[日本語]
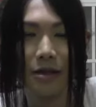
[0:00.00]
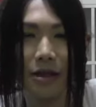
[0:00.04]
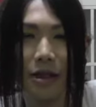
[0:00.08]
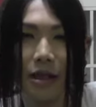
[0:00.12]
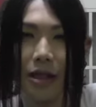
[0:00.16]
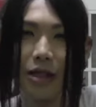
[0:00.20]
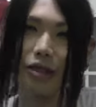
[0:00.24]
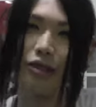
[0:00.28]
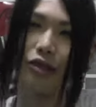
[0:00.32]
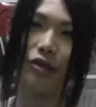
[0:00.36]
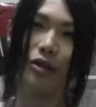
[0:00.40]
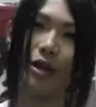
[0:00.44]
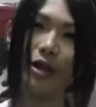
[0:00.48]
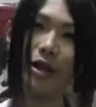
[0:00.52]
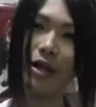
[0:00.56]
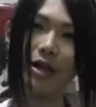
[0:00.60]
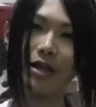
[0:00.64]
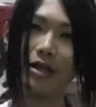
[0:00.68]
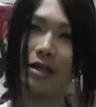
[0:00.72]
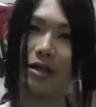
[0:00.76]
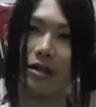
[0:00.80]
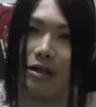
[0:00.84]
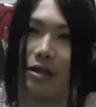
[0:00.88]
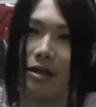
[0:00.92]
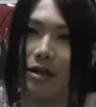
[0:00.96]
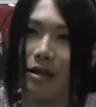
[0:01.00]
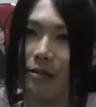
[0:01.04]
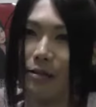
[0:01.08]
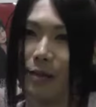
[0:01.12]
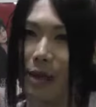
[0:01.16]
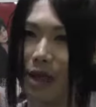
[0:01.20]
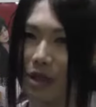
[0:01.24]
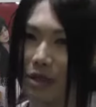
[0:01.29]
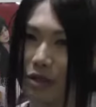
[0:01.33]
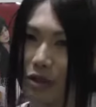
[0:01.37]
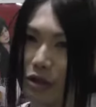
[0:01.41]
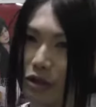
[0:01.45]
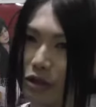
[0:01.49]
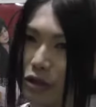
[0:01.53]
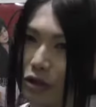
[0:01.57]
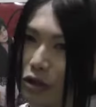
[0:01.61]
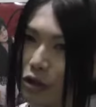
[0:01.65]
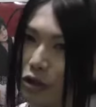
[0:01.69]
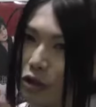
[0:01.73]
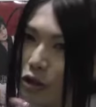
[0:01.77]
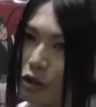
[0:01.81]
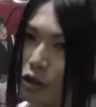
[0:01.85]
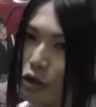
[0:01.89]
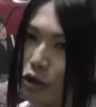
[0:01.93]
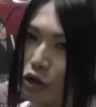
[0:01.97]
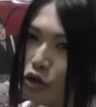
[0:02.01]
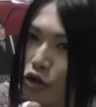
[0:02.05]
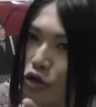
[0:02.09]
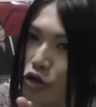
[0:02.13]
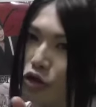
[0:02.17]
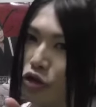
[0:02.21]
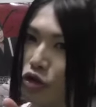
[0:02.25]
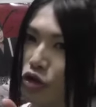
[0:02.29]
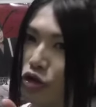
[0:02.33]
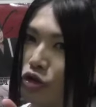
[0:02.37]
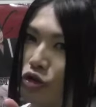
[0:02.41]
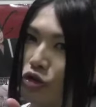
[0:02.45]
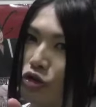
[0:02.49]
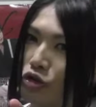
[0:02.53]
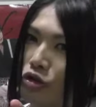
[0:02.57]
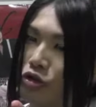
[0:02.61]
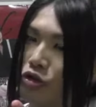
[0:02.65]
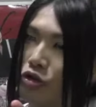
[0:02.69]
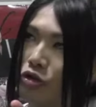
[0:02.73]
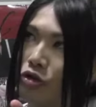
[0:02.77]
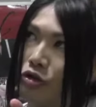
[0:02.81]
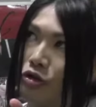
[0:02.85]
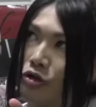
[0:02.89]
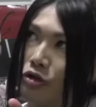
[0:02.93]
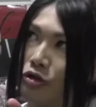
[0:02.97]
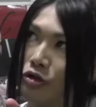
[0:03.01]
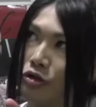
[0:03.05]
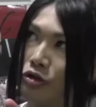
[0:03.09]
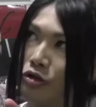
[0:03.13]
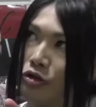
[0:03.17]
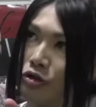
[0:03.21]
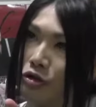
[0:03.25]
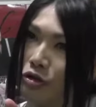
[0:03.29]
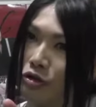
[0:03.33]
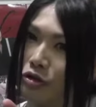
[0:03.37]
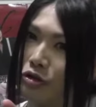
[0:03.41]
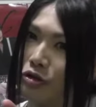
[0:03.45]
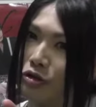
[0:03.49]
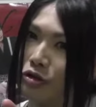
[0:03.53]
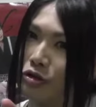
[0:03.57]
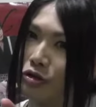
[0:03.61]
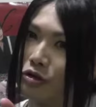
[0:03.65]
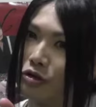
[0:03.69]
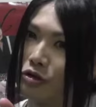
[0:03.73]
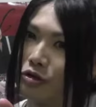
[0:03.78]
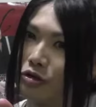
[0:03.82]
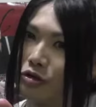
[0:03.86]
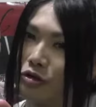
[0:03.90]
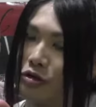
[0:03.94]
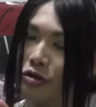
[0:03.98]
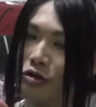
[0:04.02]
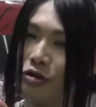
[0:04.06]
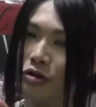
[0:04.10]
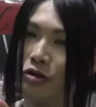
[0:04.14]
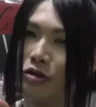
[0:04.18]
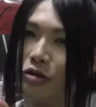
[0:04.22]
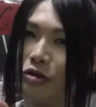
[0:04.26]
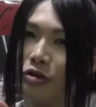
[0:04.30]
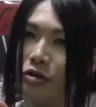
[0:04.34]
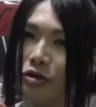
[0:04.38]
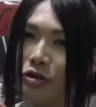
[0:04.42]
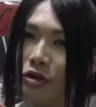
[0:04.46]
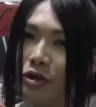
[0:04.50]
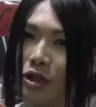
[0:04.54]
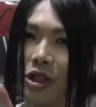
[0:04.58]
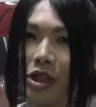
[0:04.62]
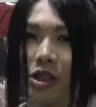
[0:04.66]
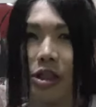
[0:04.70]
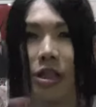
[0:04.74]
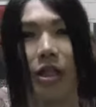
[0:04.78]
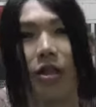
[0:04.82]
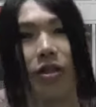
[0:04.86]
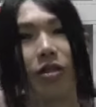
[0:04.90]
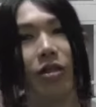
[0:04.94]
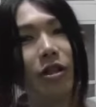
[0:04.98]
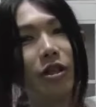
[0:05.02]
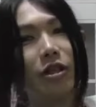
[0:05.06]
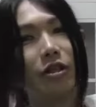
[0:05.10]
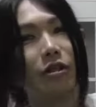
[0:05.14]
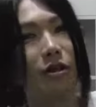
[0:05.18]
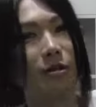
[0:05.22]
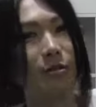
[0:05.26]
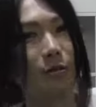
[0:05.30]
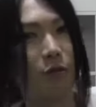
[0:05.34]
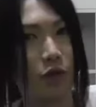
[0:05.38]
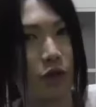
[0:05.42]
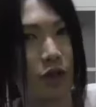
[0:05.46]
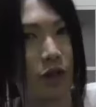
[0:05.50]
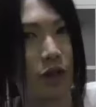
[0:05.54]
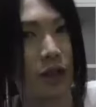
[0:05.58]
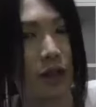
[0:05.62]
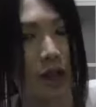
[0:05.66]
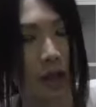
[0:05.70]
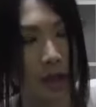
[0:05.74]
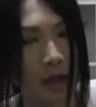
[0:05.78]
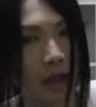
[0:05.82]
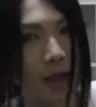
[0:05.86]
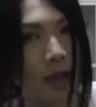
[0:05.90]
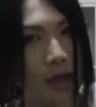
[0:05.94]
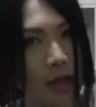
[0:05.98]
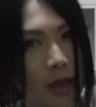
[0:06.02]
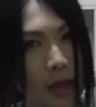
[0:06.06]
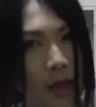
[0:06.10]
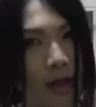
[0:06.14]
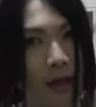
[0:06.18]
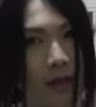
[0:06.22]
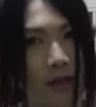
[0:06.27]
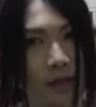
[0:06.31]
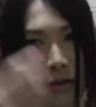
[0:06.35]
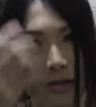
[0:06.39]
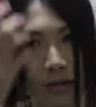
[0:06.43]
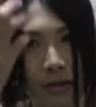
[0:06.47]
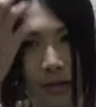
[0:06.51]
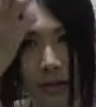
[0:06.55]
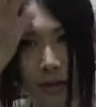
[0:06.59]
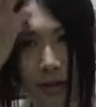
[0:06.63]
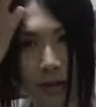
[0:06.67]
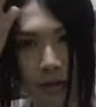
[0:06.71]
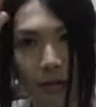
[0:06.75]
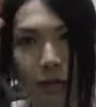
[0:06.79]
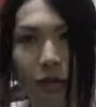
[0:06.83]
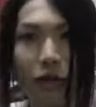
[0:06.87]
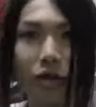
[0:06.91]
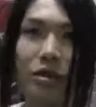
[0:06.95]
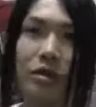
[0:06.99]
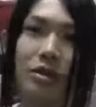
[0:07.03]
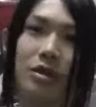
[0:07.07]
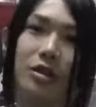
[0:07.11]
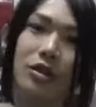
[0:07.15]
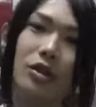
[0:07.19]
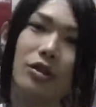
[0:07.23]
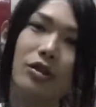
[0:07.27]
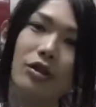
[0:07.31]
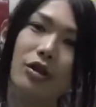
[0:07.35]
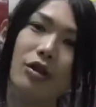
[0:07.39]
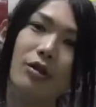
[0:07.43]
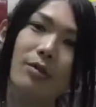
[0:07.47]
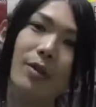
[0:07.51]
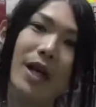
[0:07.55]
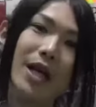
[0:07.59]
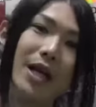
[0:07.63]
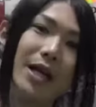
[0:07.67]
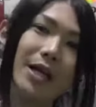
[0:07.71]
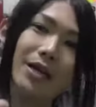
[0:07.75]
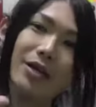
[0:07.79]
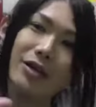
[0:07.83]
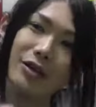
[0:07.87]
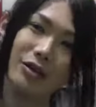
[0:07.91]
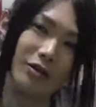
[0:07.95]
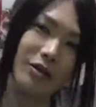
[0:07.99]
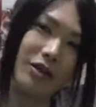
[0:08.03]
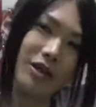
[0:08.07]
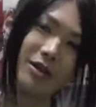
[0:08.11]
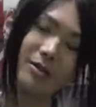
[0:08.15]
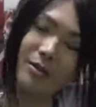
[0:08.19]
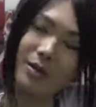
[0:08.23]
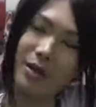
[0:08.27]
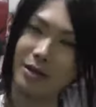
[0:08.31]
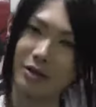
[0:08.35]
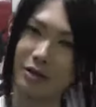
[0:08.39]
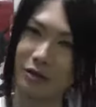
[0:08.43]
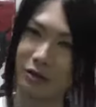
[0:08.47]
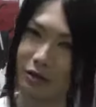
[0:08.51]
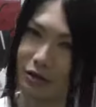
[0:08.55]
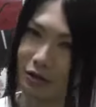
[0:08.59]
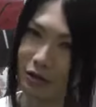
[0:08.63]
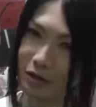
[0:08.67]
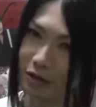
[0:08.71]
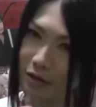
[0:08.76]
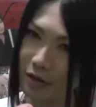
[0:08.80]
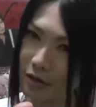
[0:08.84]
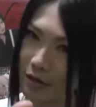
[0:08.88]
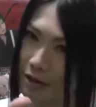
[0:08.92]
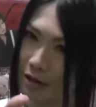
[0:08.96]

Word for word: あのね、まず、うーん、知ってる人はもう知ってるかな。僕のバレットってバンドの